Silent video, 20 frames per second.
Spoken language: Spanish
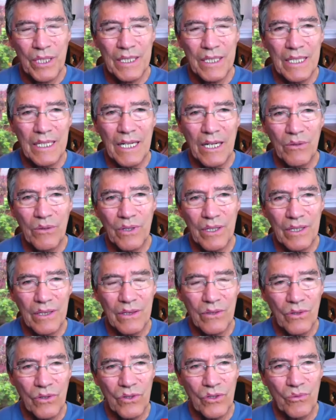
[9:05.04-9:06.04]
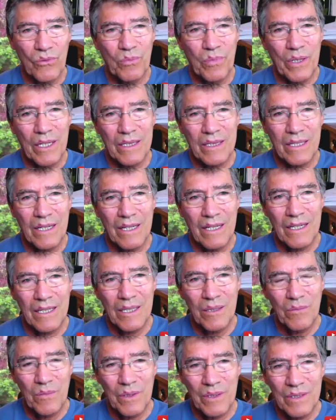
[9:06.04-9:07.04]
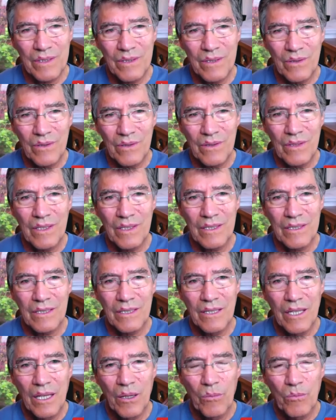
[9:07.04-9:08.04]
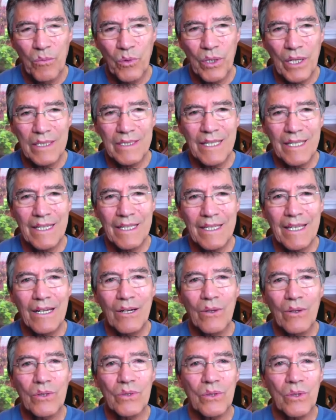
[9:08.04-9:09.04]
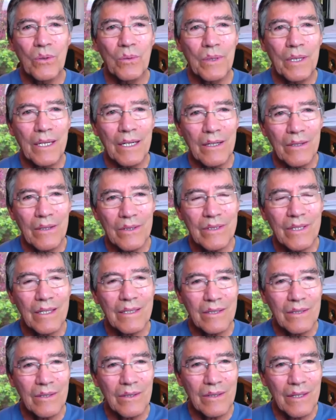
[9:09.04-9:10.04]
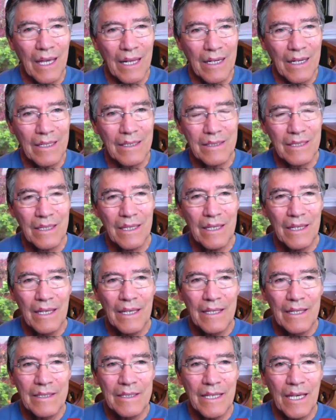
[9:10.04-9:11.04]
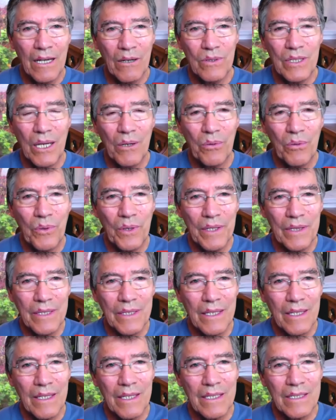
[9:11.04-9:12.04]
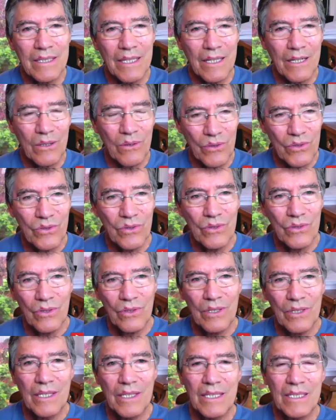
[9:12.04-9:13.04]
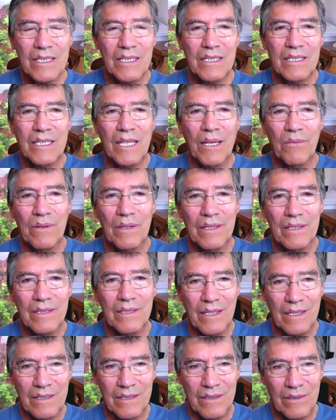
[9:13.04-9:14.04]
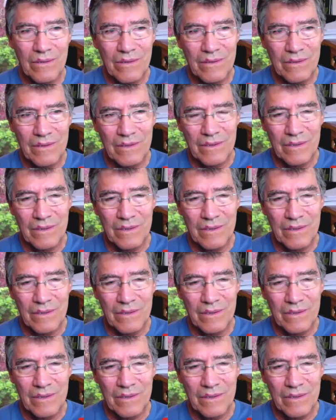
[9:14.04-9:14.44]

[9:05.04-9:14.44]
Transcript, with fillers: generar un entorno para atraer inversiones, por hacer que los gobiernos seccionales sean una fuente de desarrollo, no de desestabilización.